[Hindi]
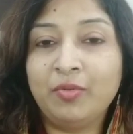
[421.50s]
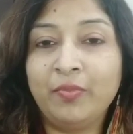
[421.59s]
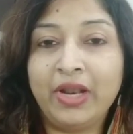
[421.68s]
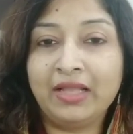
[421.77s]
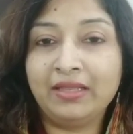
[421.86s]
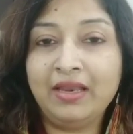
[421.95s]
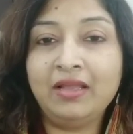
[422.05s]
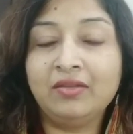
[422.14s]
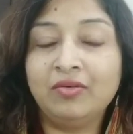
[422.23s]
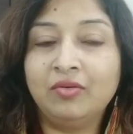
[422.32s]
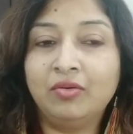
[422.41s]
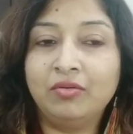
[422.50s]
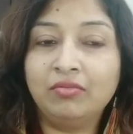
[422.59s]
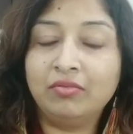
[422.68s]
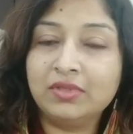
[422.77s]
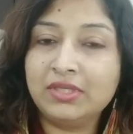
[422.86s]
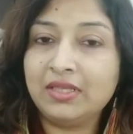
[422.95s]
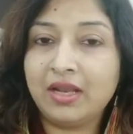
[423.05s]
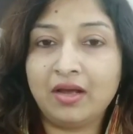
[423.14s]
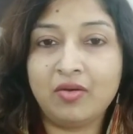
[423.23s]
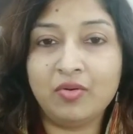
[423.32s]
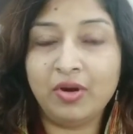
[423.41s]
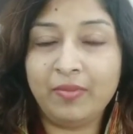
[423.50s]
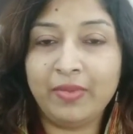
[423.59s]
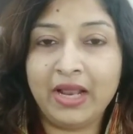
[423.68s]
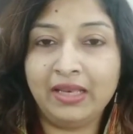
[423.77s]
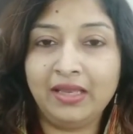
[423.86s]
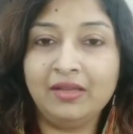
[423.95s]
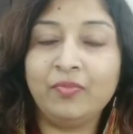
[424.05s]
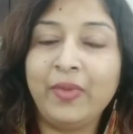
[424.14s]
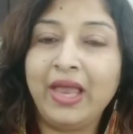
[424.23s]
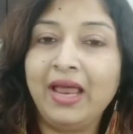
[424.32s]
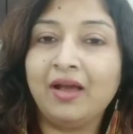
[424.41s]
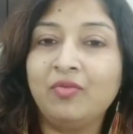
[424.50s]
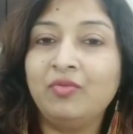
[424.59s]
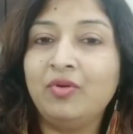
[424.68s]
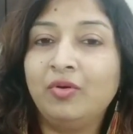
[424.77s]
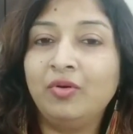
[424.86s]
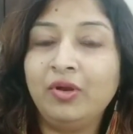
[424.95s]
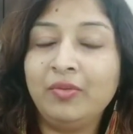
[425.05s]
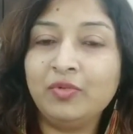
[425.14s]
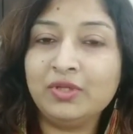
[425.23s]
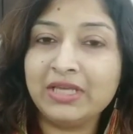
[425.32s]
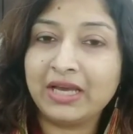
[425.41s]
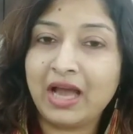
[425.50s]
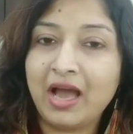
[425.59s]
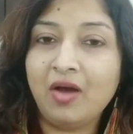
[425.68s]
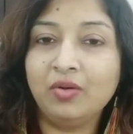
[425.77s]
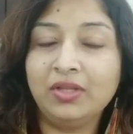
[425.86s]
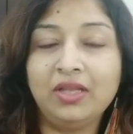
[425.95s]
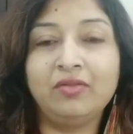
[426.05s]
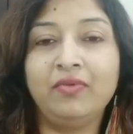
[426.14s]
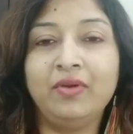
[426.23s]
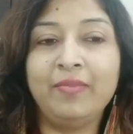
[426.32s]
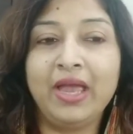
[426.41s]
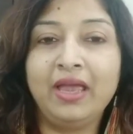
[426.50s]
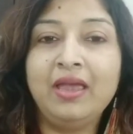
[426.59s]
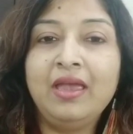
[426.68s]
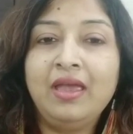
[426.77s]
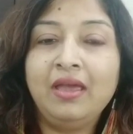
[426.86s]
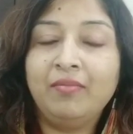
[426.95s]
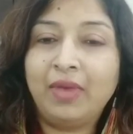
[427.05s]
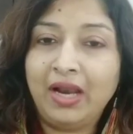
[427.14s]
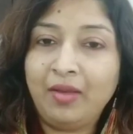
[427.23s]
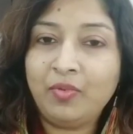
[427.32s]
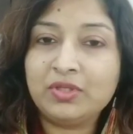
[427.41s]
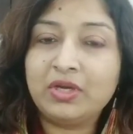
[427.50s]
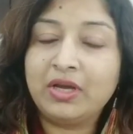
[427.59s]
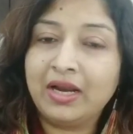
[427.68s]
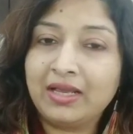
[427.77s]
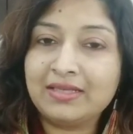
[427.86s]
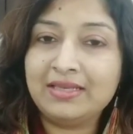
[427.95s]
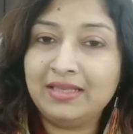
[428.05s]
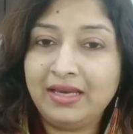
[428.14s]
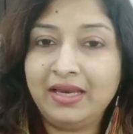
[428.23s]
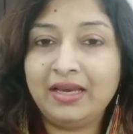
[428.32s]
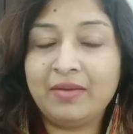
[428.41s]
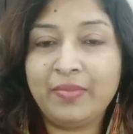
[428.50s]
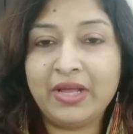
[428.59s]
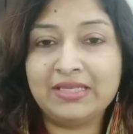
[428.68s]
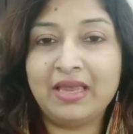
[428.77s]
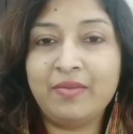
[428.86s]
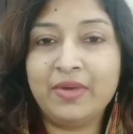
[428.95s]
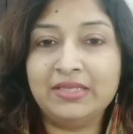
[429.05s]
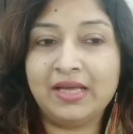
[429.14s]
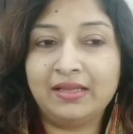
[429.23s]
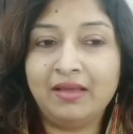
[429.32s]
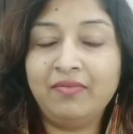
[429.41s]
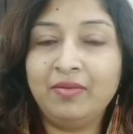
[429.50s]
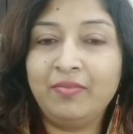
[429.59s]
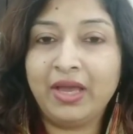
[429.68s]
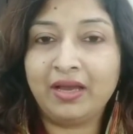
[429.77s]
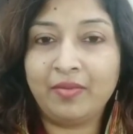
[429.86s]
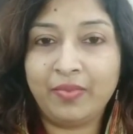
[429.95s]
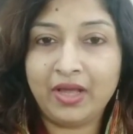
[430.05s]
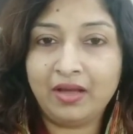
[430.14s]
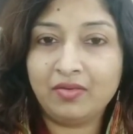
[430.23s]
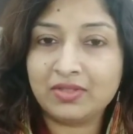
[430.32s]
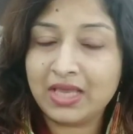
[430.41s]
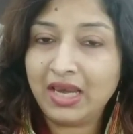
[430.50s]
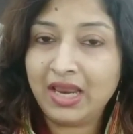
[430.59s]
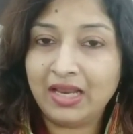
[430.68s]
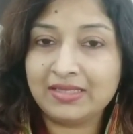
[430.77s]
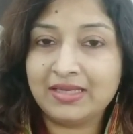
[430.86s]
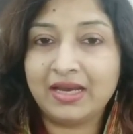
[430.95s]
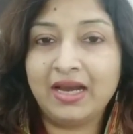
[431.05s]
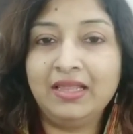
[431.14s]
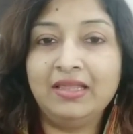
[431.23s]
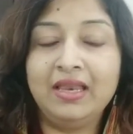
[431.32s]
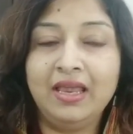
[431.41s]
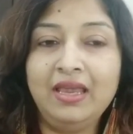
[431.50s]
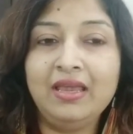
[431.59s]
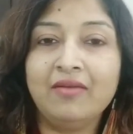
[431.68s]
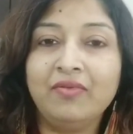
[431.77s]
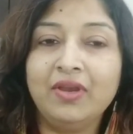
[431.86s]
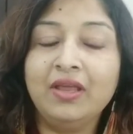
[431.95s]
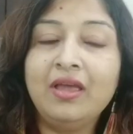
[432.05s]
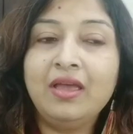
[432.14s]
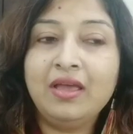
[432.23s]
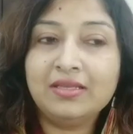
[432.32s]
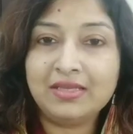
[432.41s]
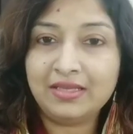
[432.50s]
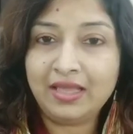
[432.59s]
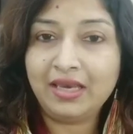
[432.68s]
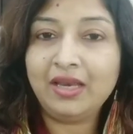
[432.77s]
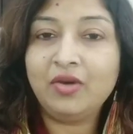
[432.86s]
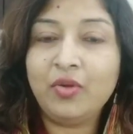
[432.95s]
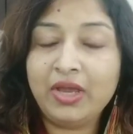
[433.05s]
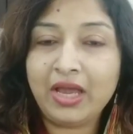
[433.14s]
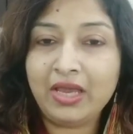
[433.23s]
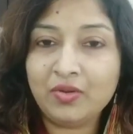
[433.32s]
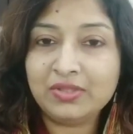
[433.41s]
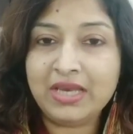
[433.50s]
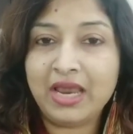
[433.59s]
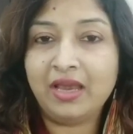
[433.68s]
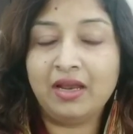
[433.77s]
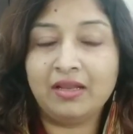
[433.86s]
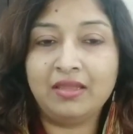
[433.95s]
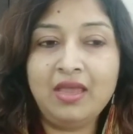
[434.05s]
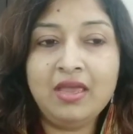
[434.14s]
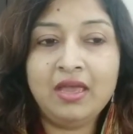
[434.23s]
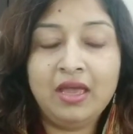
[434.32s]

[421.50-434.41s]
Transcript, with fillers: लोग बनाते हैं ना तो उसी तरह का उन्होंने बना दिया तो पहले अगर उन्होंने मुझसे कहा होता तो फिर मैं बाला पोस तो घर का सिंथेटिक कपड़ा से ही बन जाता है फिर मैं कपड़ा उसके लिए अलग से खरीदती नहीं या फिर सिंथेटिक रुई का यूज नहीं करती